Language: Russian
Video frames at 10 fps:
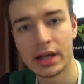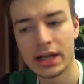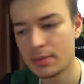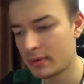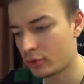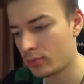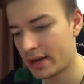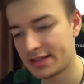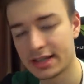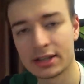Либо
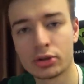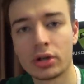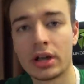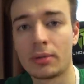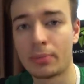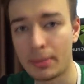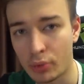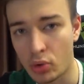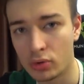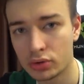врубайте подключаете контроллер по
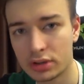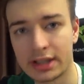проводу,